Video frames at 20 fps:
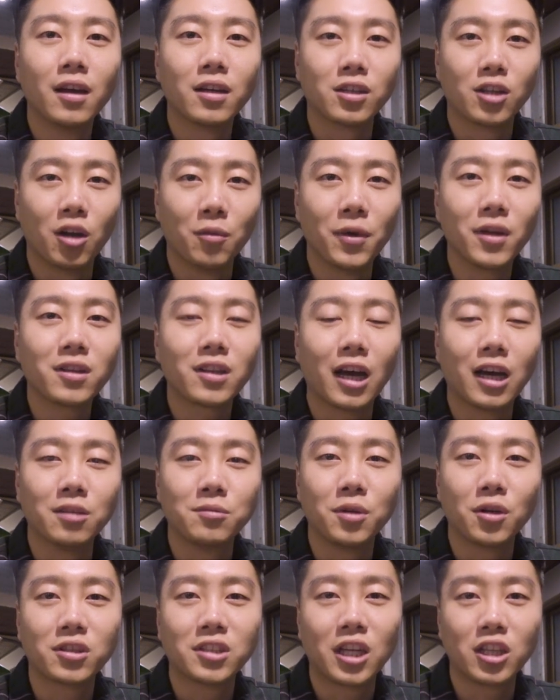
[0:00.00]
그러면 다음
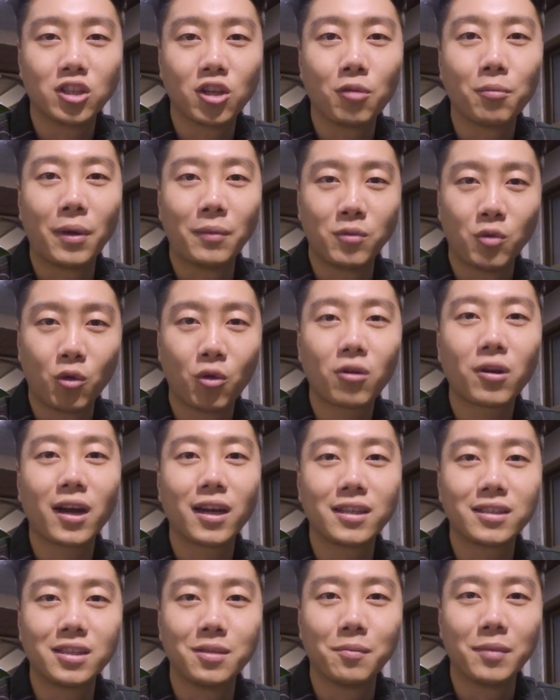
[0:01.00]
영상에서 뵙도록
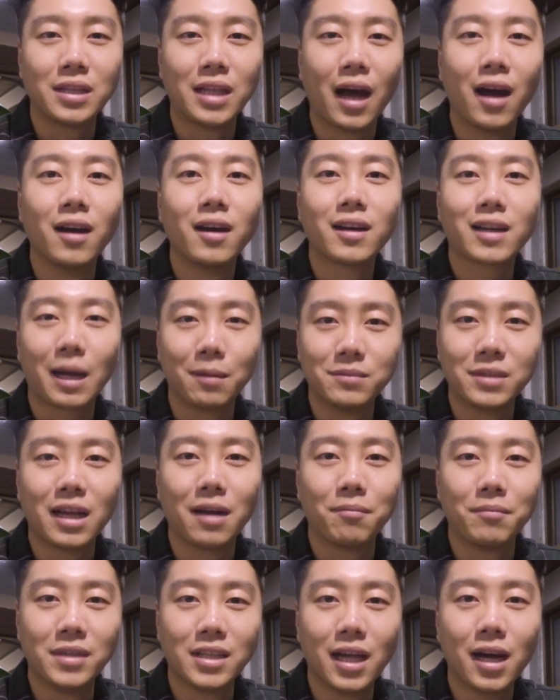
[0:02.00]
하겠습니다.
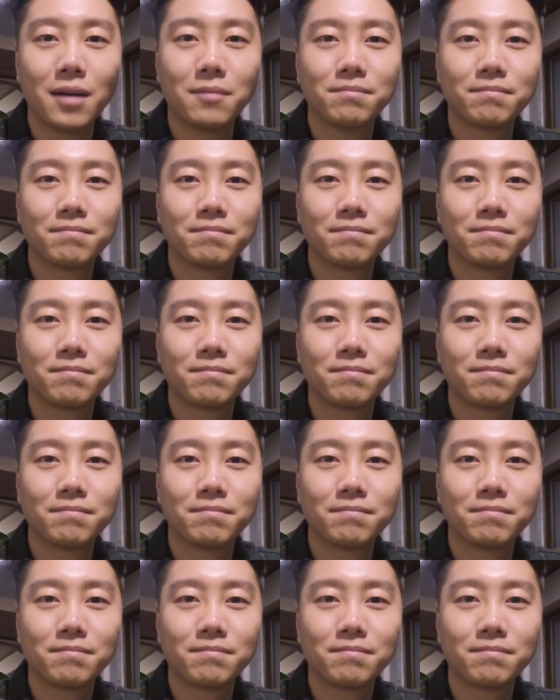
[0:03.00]
감사합니다.